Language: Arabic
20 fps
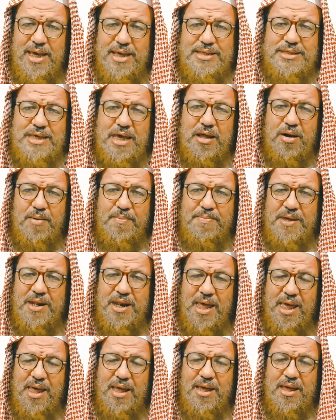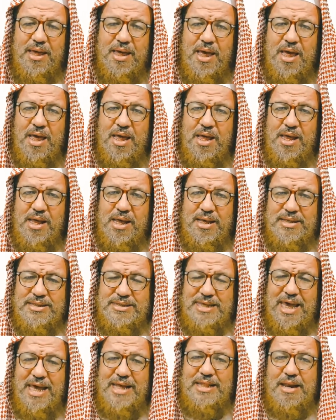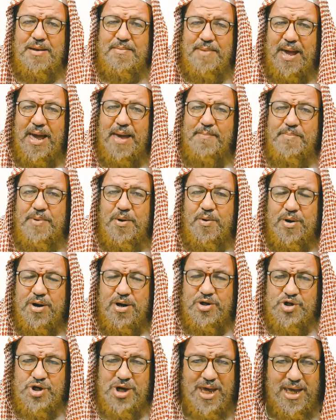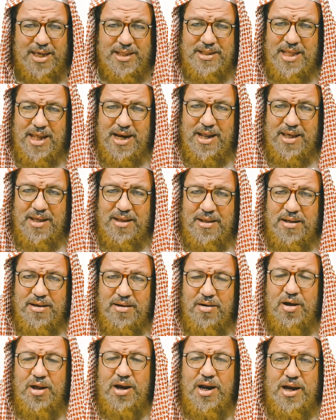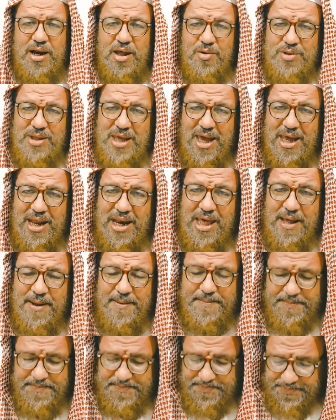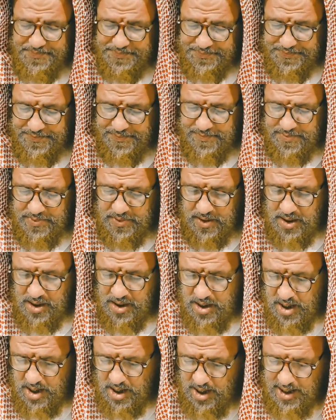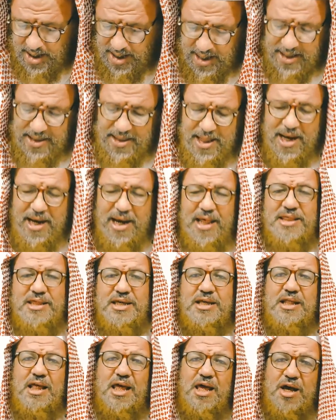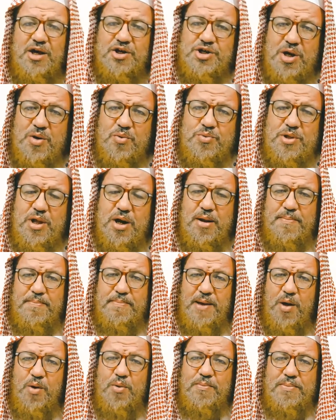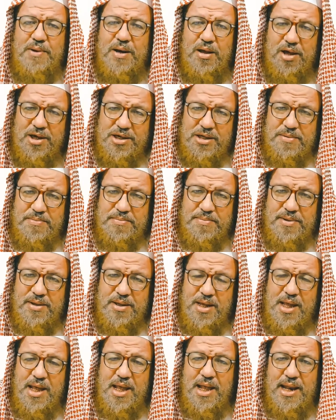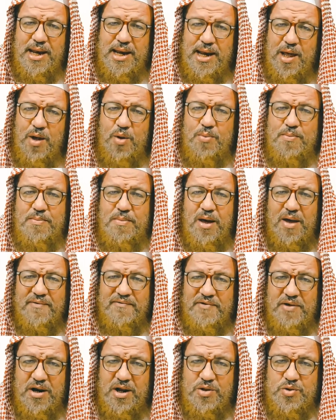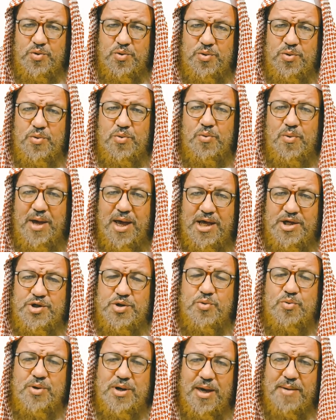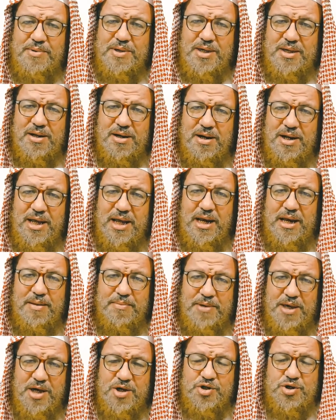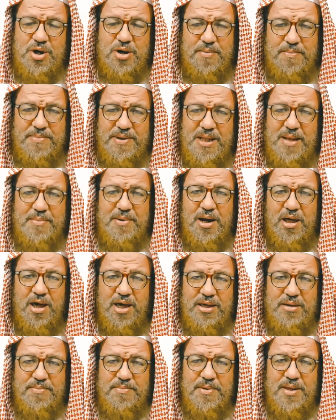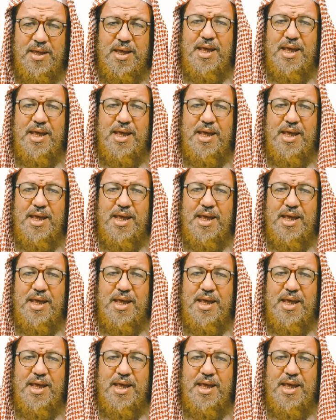ازاي ربنا زاد المحبه والرجاء عندنا قال الله تعالى ان الذين يخشون ربهم بالغيب لهم مغفره واجر كبير اللي بيخشى ربنا بالغيب